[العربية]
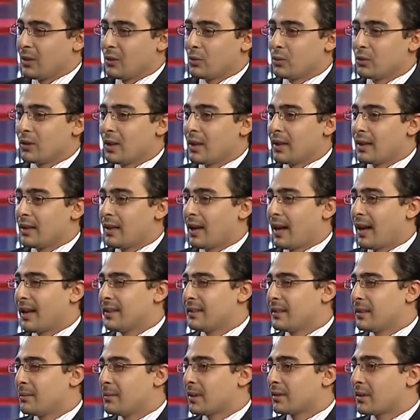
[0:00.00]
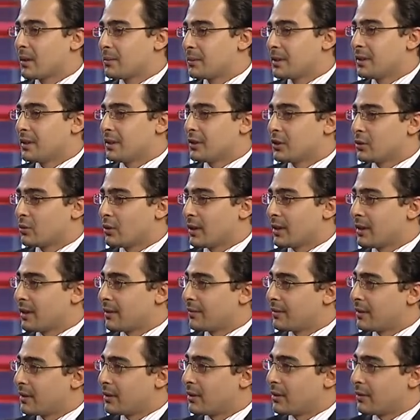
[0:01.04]
وده الى حد ما طبيعي شويه
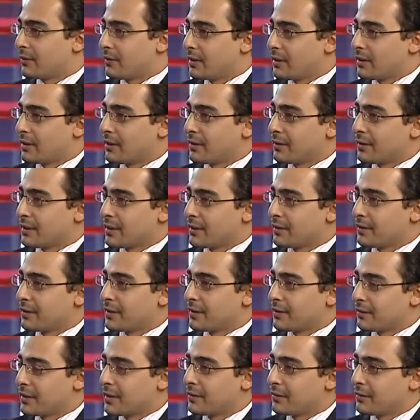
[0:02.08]
في في في في,